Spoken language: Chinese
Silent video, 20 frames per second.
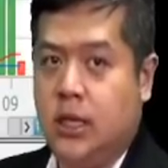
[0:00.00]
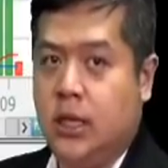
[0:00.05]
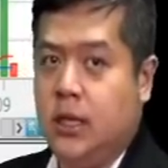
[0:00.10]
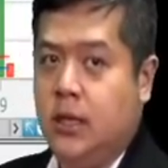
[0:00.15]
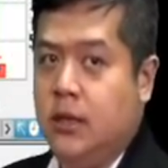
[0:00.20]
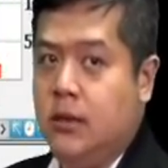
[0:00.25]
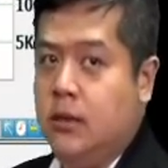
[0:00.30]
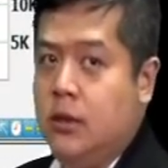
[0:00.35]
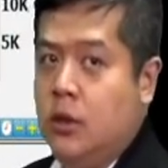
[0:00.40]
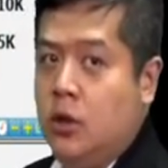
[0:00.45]
一，
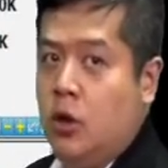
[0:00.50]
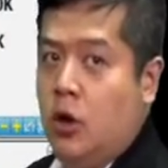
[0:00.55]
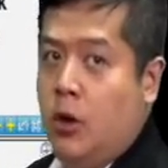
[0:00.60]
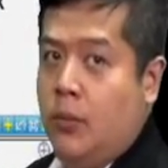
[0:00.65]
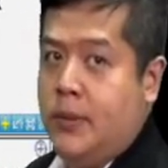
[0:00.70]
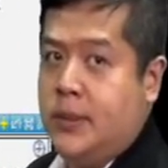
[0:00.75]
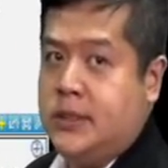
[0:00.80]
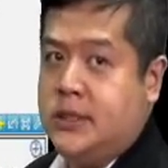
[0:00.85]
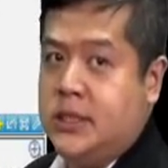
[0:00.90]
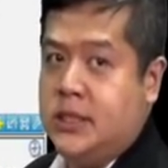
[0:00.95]

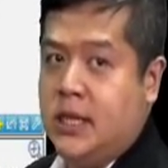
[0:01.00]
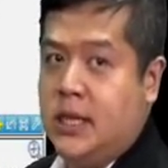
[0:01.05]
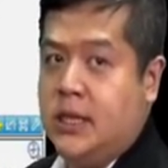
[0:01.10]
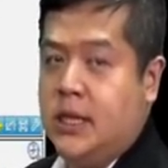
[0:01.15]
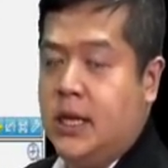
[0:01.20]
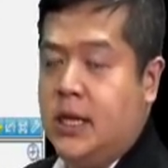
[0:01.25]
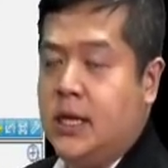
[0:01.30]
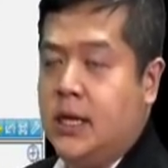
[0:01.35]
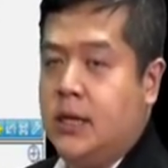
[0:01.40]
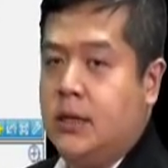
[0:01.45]
我们今天
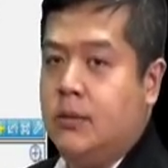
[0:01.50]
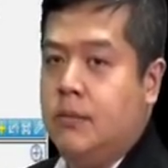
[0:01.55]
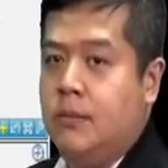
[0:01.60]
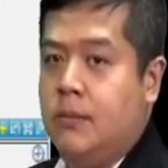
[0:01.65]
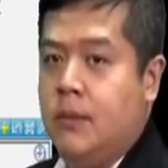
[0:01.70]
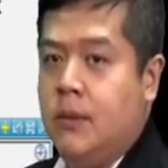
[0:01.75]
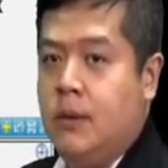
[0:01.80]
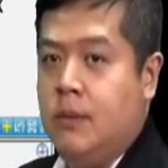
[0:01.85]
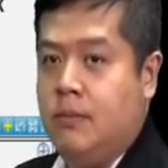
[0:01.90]
的一个。